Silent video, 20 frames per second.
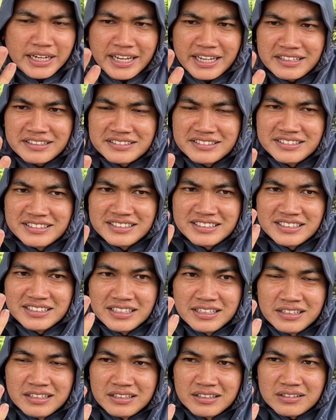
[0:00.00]
gì nè
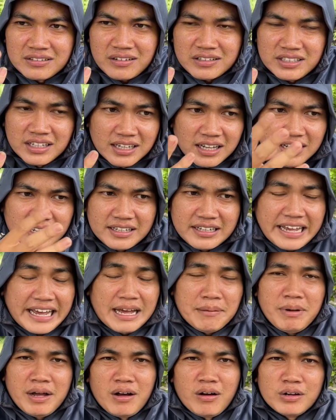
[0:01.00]
và những cái
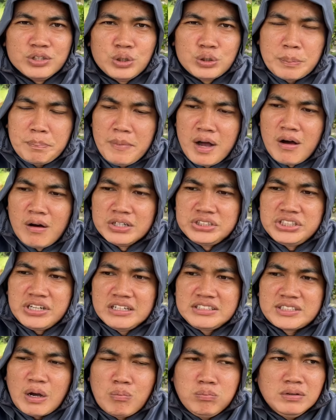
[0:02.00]
kẻ mà youtuber hồi
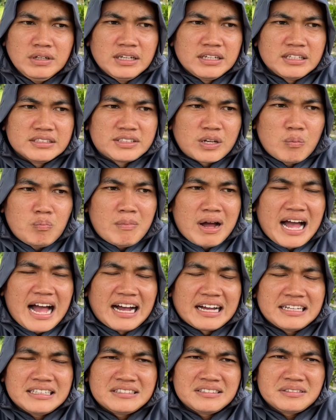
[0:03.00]
xưa chống ờ, chống bà
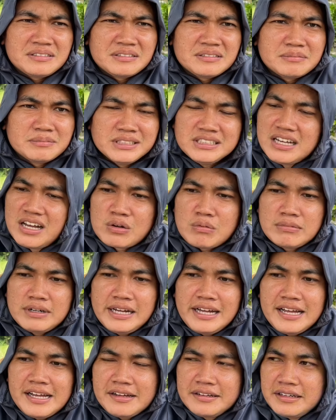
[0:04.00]
hằng á bây giờ cũng
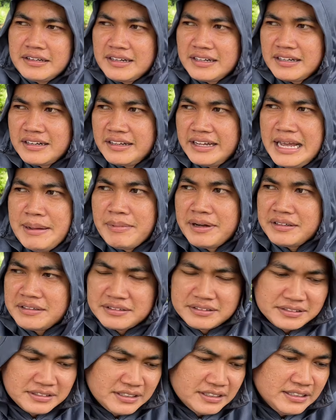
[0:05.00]
đã như là, là im rồi
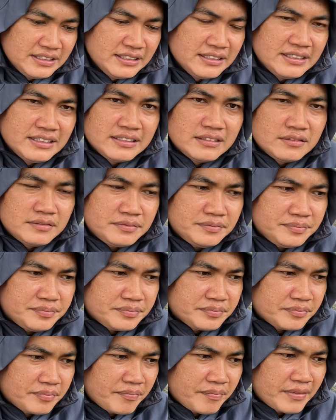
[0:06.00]

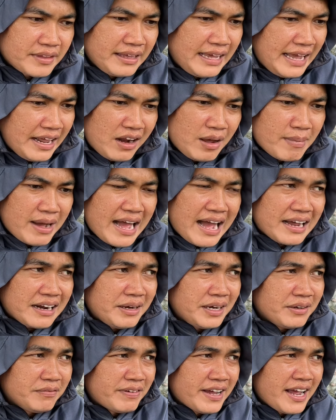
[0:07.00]
nghe nói bà hằng
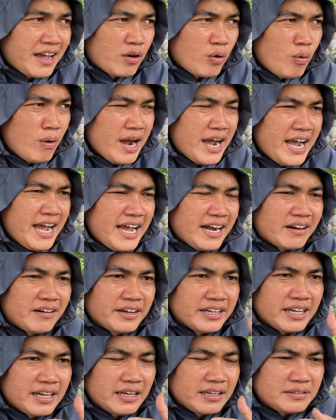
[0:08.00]
ờ, về quê
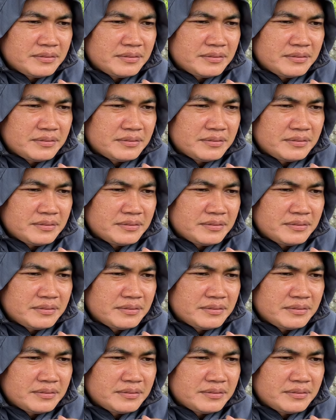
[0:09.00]
rồi